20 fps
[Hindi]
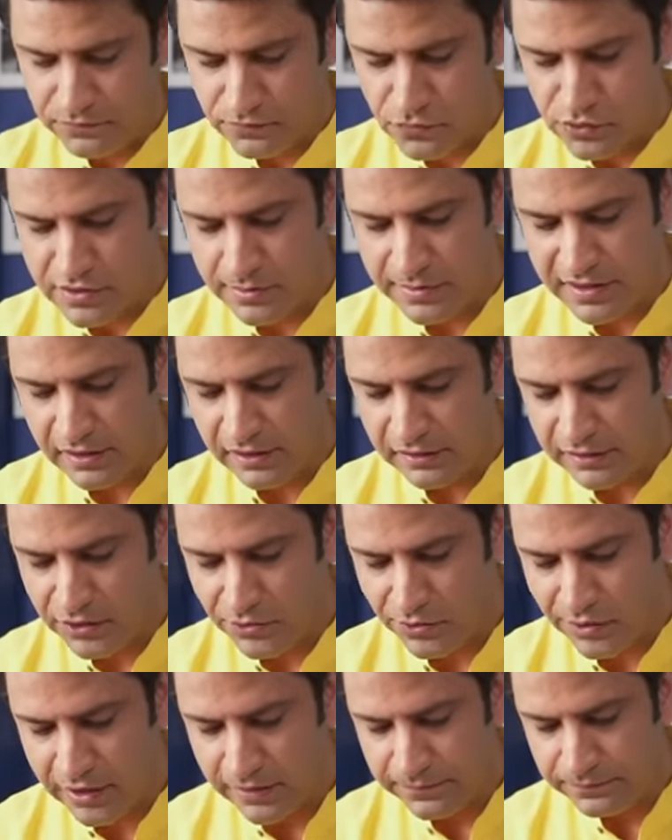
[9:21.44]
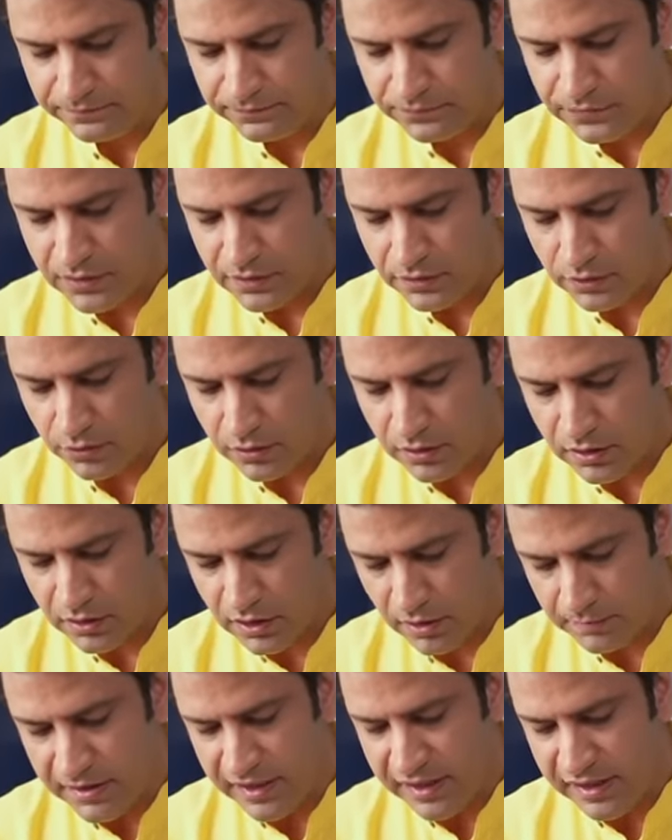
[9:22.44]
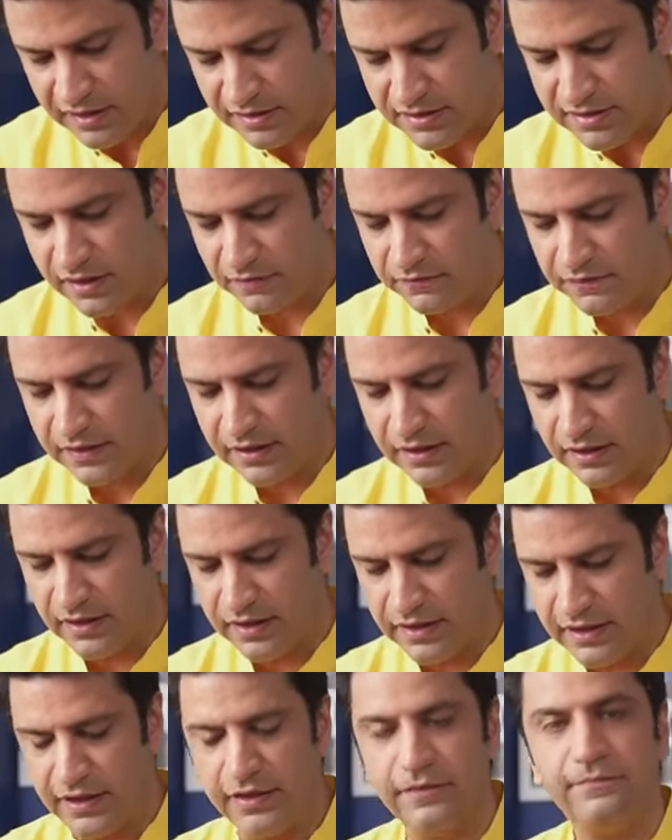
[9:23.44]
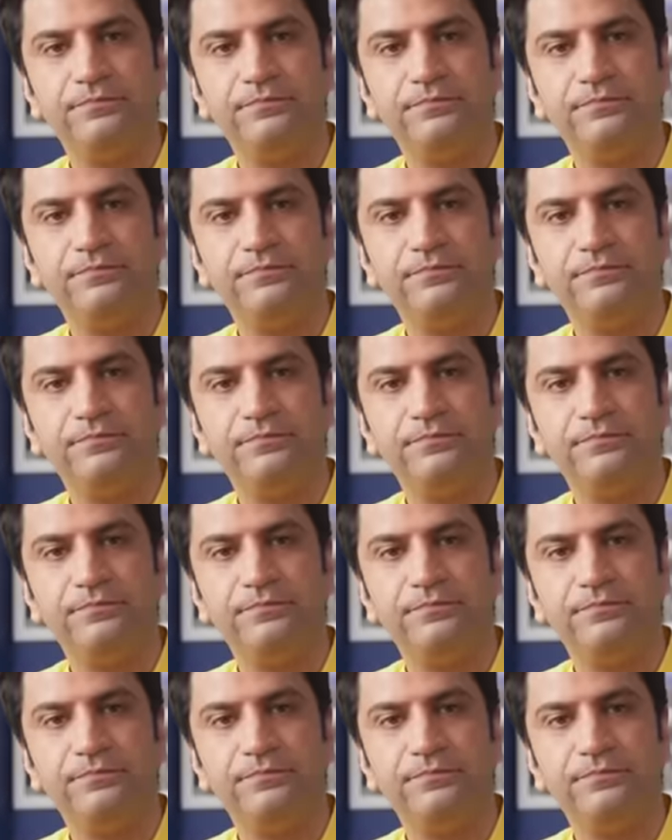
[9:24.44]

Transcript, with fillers: उनसे भी गलती होगी तो कम ही स्टफिंग करनी है